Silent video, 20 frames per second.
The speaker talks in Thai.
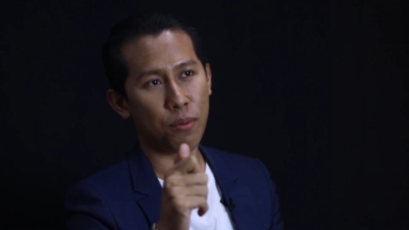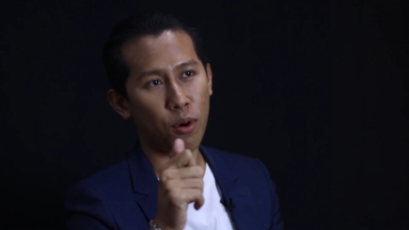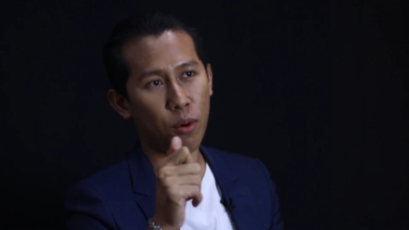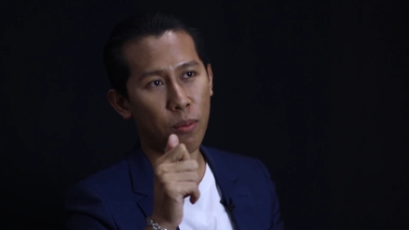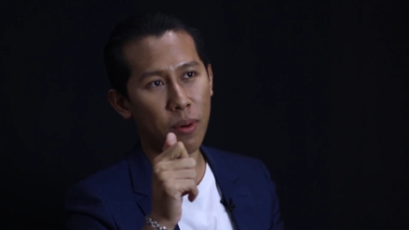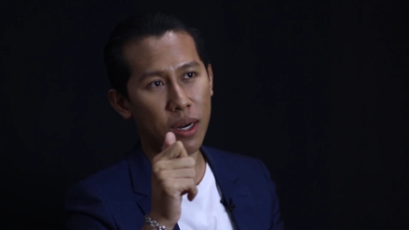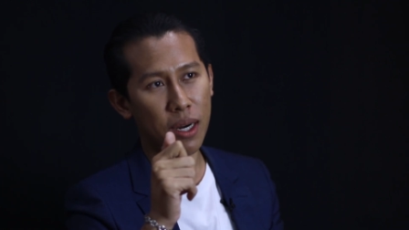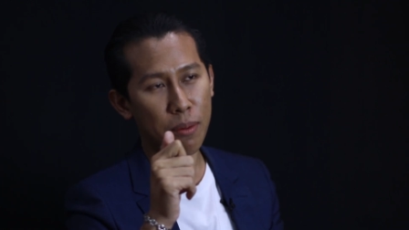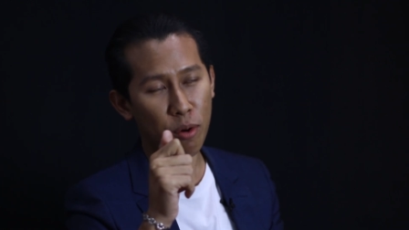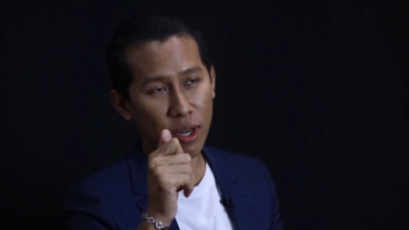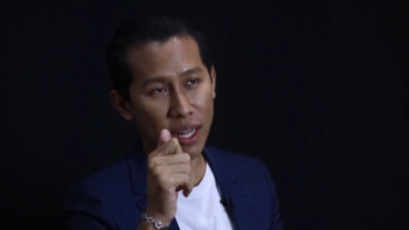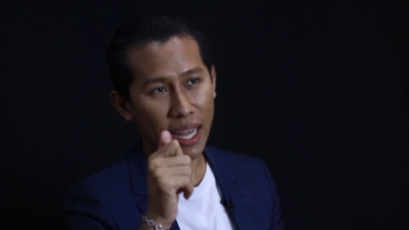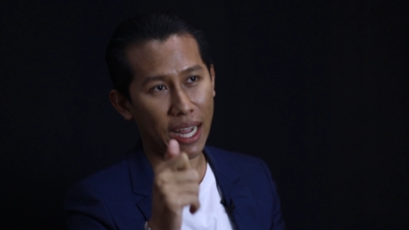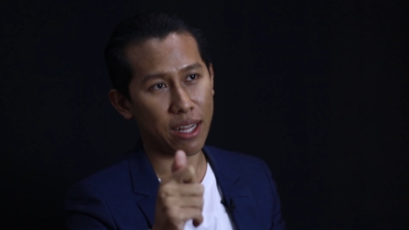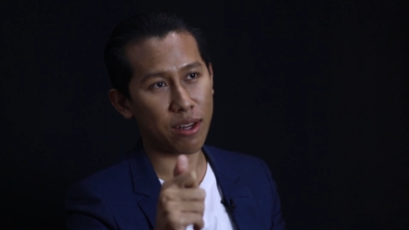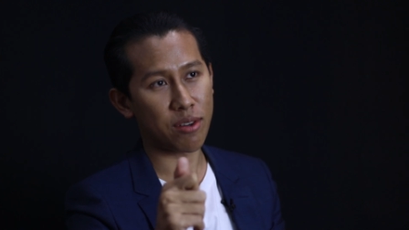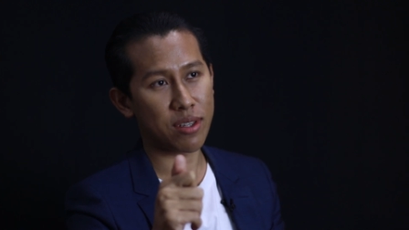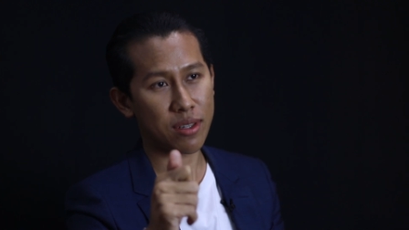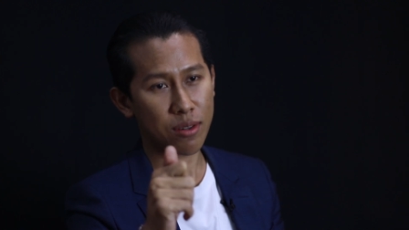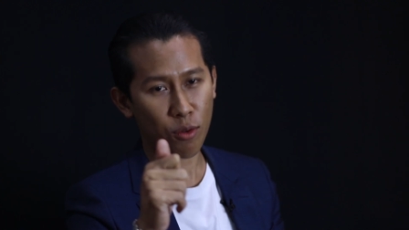ผมก็บริหาร
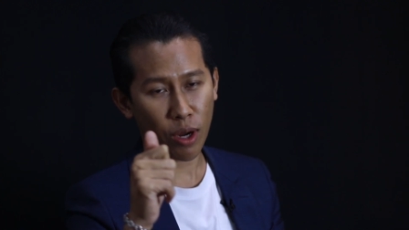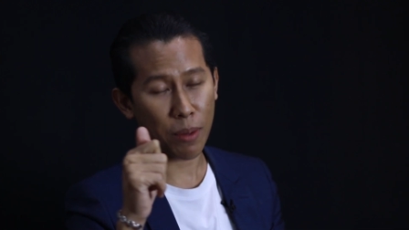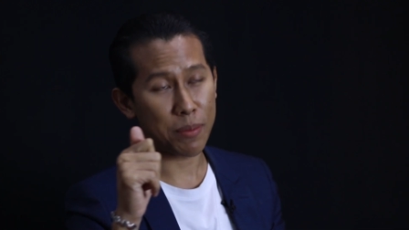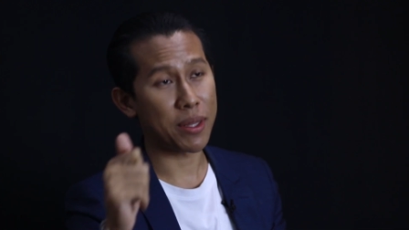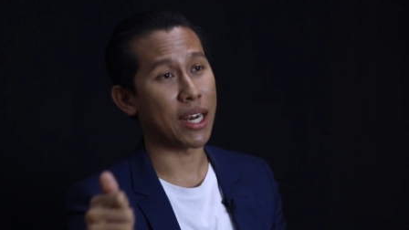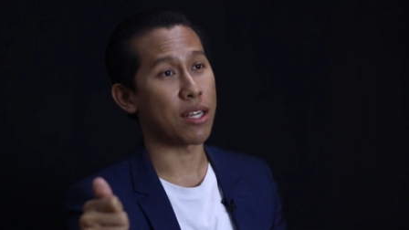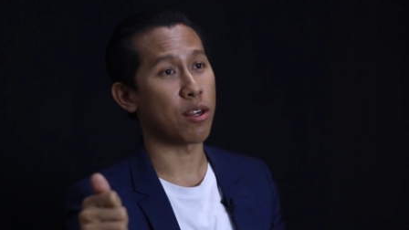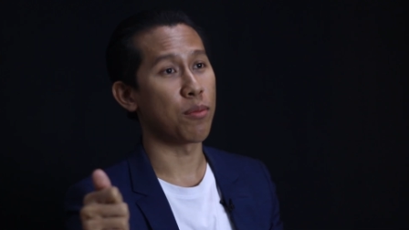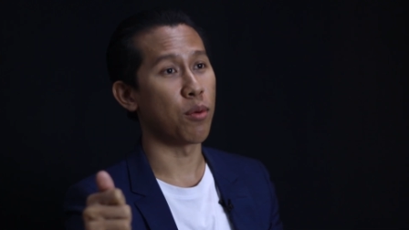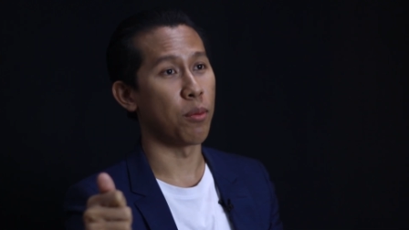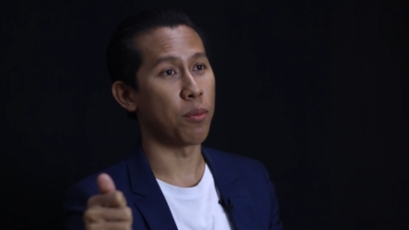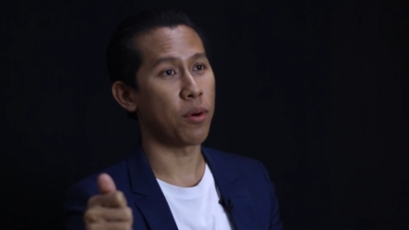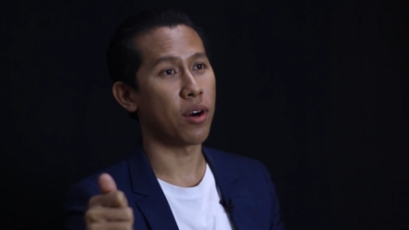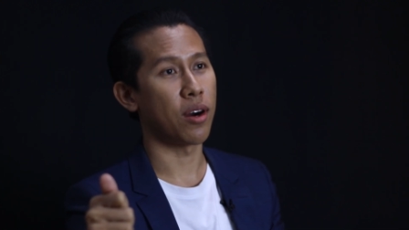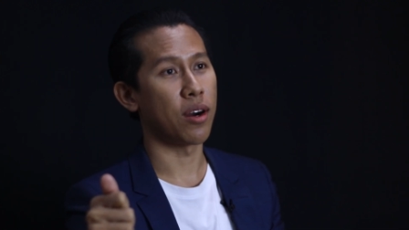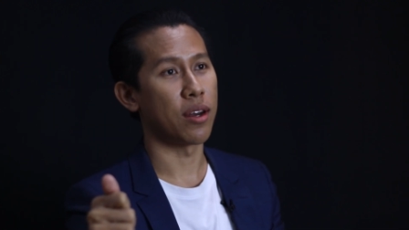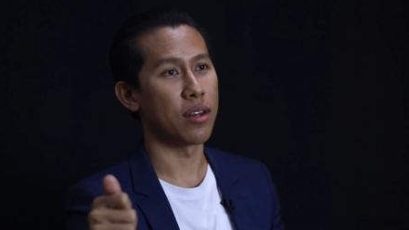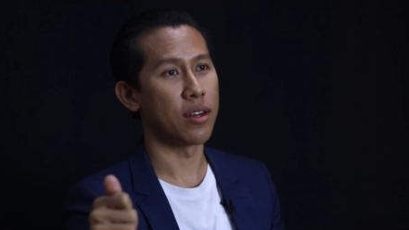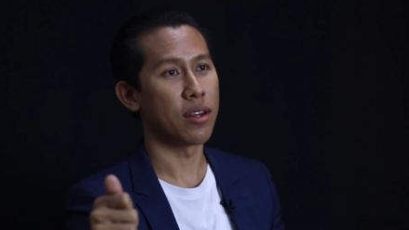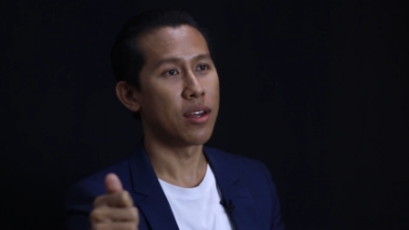ความถนัดของผม
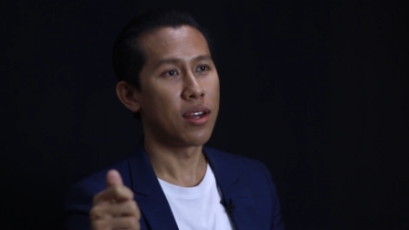ก่อน